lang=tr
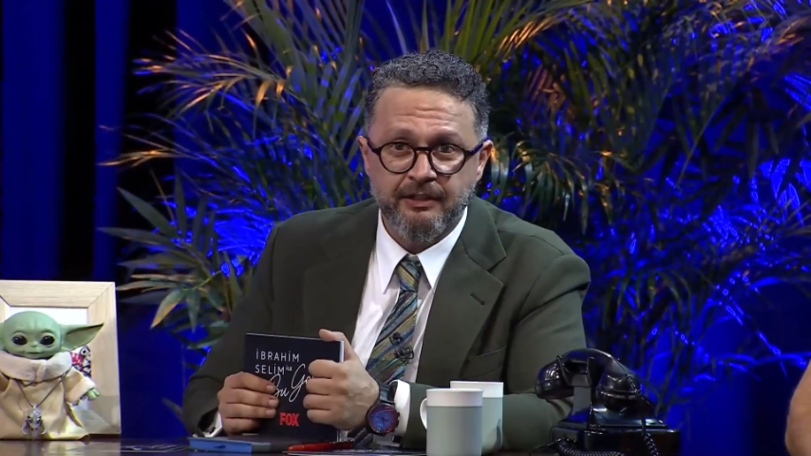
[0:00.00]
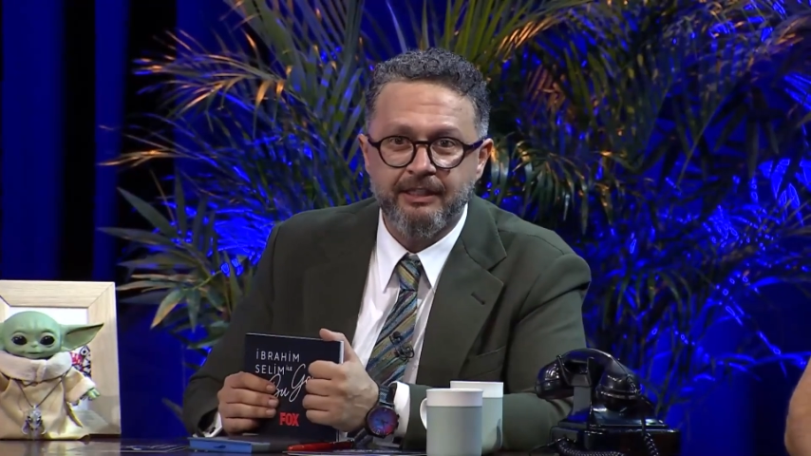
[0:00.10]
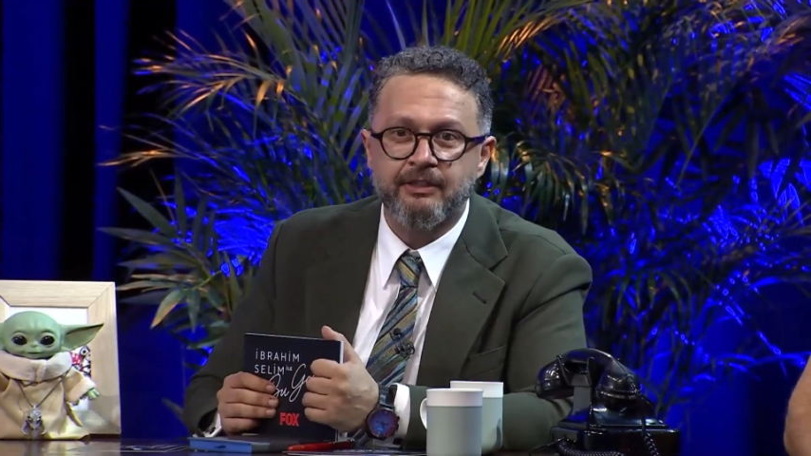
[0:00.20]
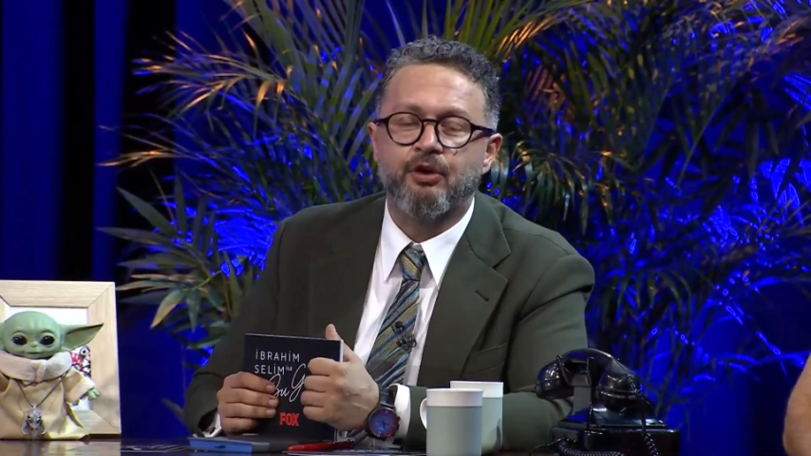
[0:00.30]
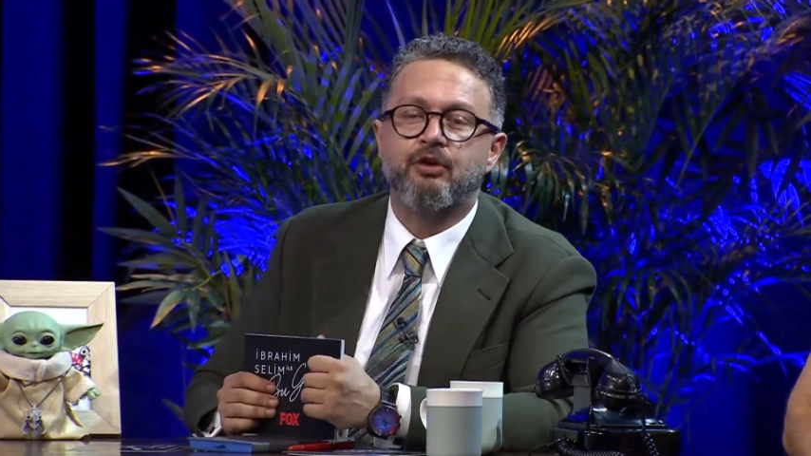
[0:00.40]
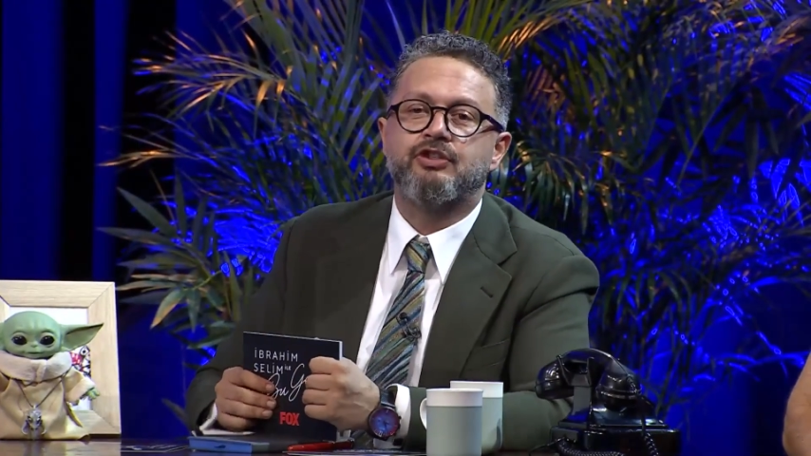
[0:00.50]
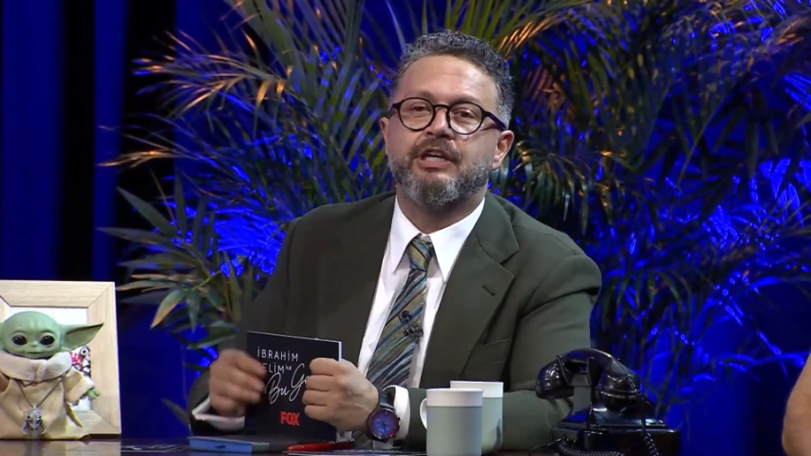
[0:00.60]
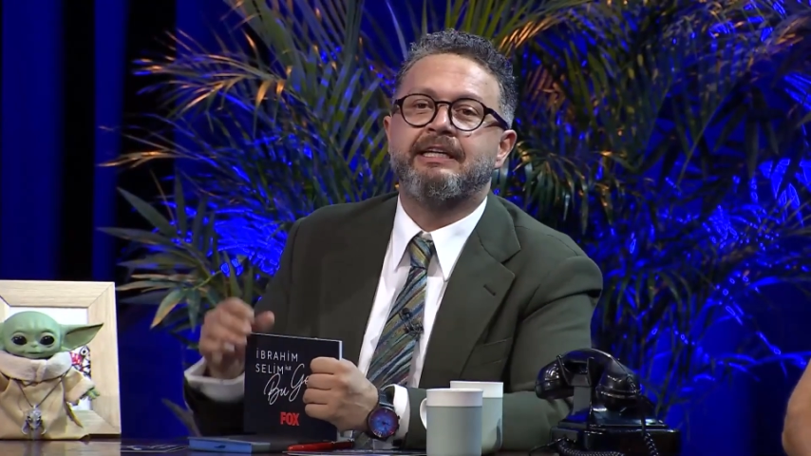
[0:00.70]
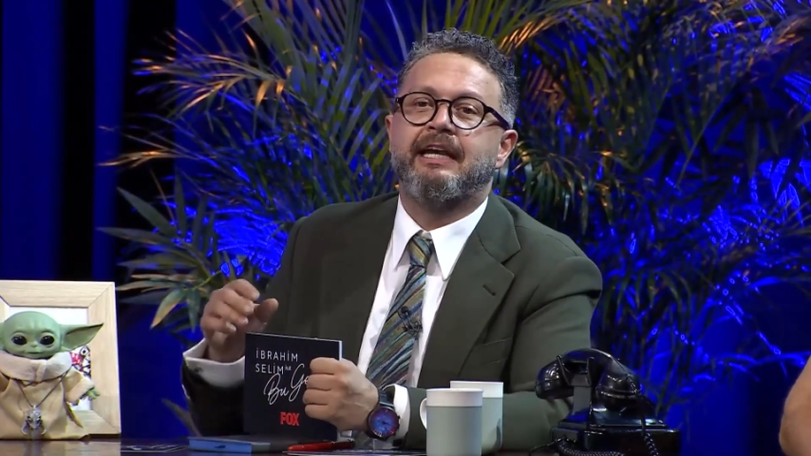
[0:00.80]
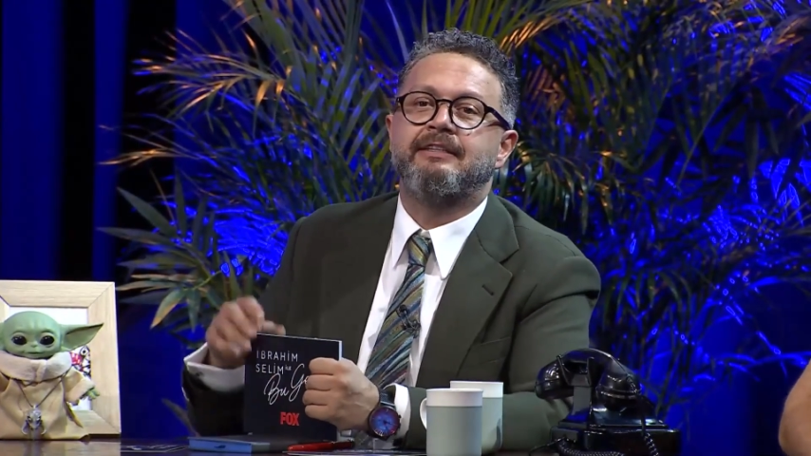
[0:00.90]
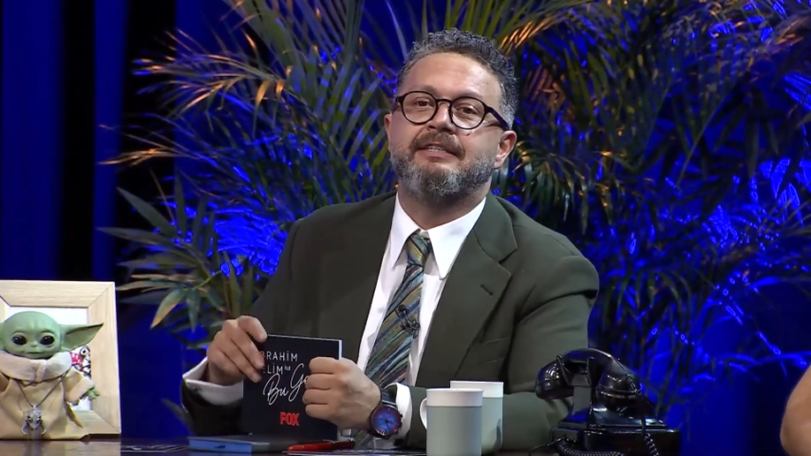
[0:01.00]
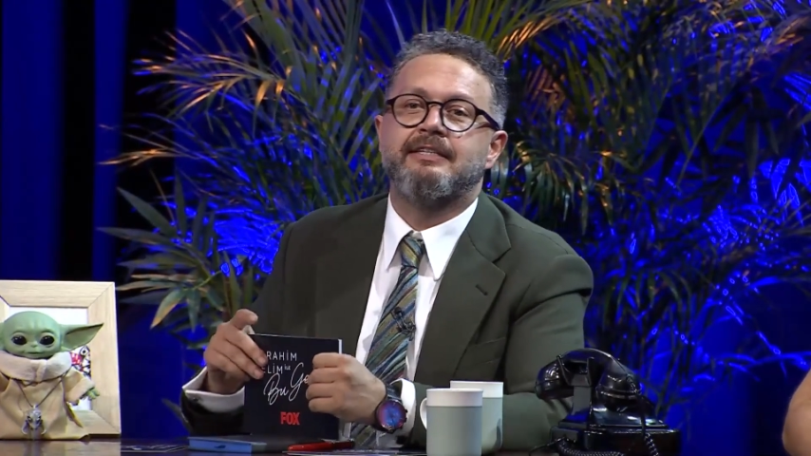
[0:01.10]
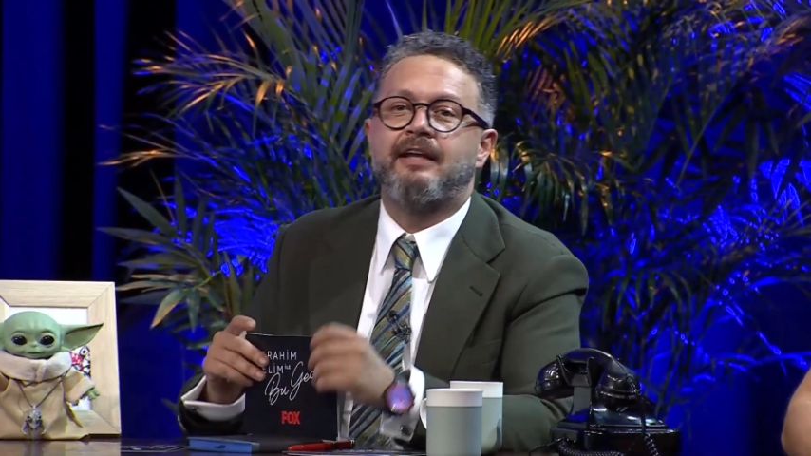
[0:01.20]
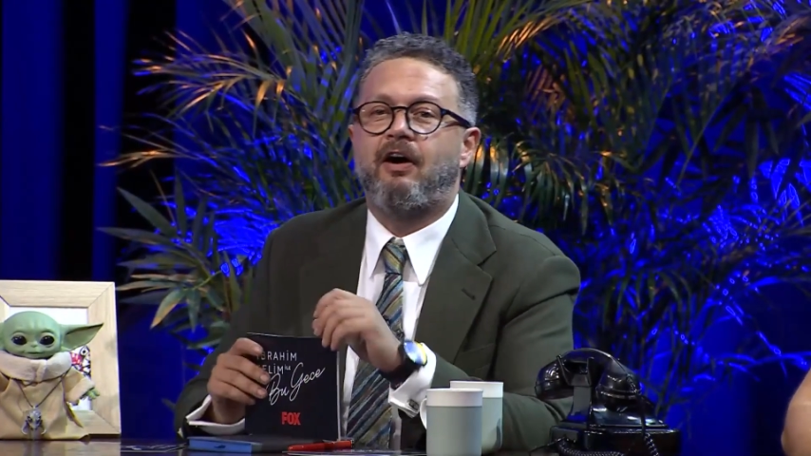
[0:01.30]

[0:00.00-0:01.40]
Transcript: İlk önce kendisine